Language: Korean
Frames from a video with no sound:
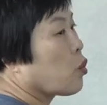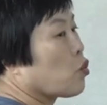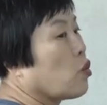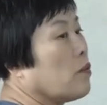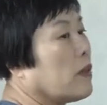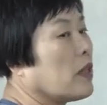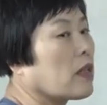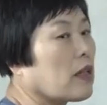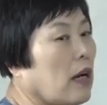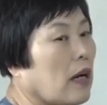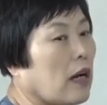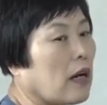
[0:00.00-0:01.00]

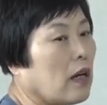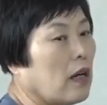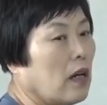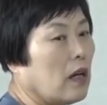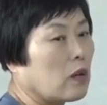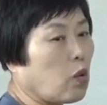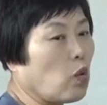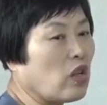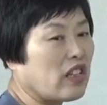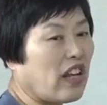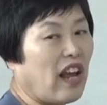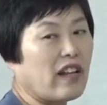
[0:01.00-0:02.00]
축술미니까
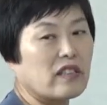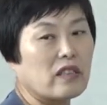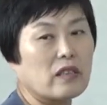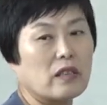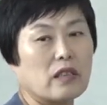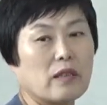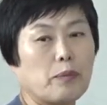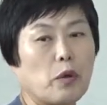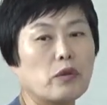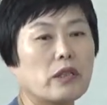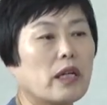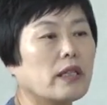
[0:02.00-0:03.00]
돈이 깨지는 걸 지금
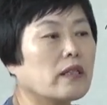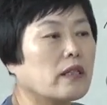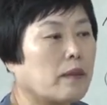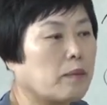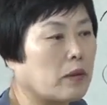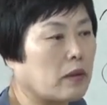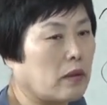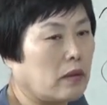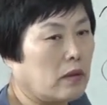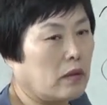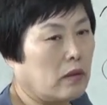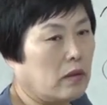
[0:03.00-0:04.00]
표시하는 거야 벌써.
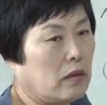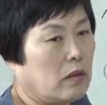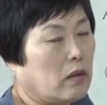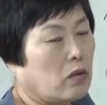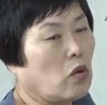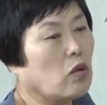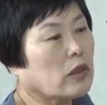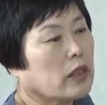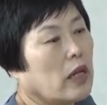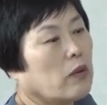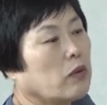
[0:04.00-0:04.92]
손은 제